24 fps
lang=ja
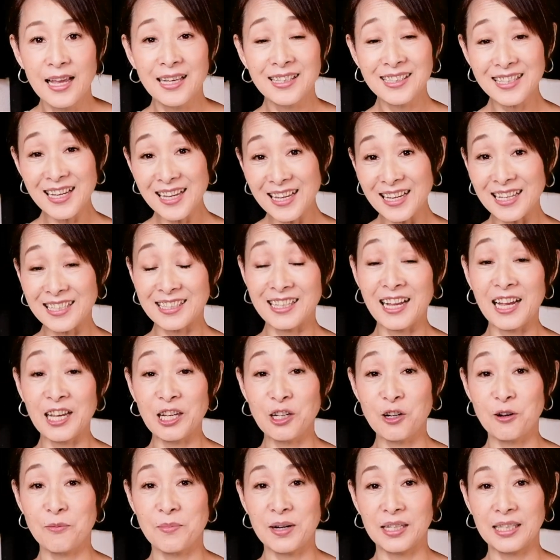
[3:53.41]
是非
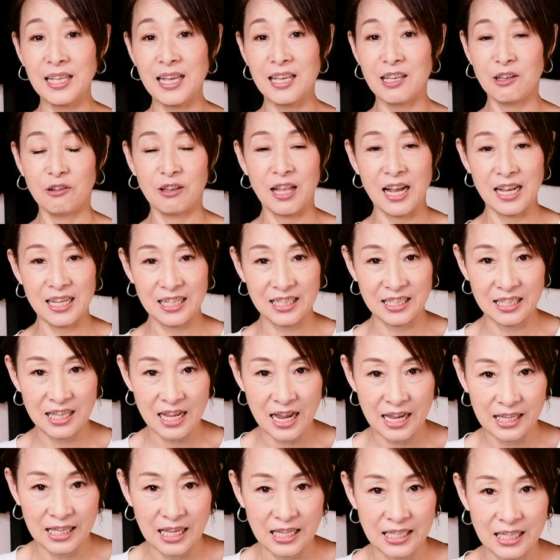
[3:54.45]
最後まで油断し
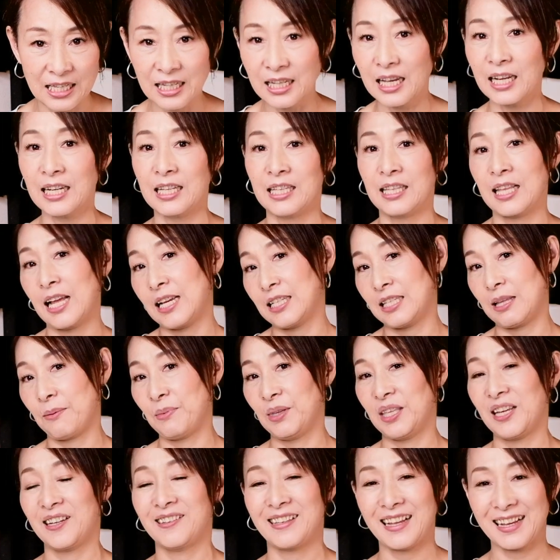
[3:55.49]
ないでしっかり出して
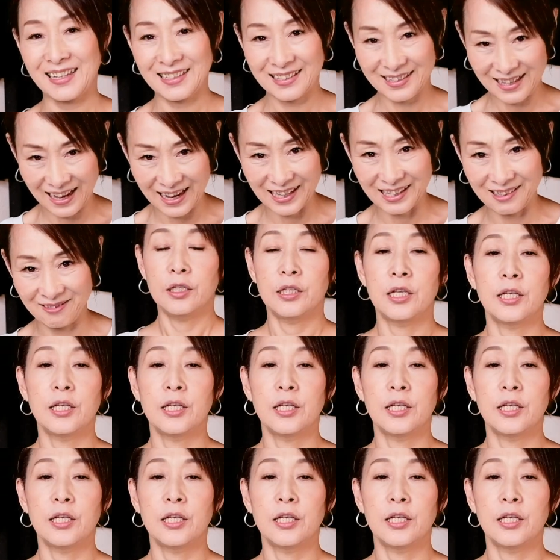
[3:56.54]
みてください。